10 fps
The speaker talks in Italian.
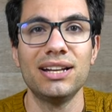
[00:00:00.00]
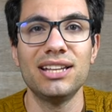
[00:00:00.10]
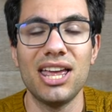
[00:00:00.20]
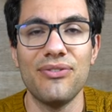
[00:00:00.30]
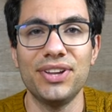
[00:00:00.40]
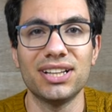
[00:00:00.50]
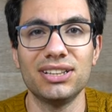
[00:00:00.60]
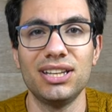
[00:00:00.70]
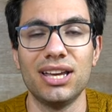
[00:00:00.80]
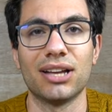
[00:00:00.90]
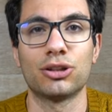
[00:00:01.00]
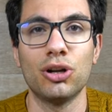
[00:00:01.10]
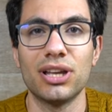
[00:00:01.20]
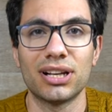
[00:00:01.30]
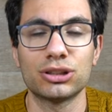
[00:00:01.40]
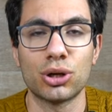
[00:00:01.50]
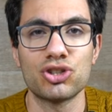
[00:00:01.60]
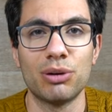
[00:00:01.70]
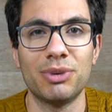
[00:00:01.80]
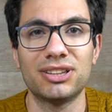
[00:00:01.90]
ne evita di togliere la
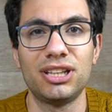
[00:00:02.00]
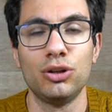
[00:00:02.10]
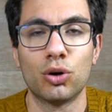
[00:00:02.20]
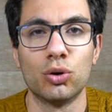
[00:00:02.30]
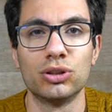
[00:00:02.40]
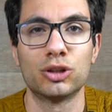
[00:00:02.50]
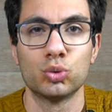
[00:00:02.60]
torcia al mattino con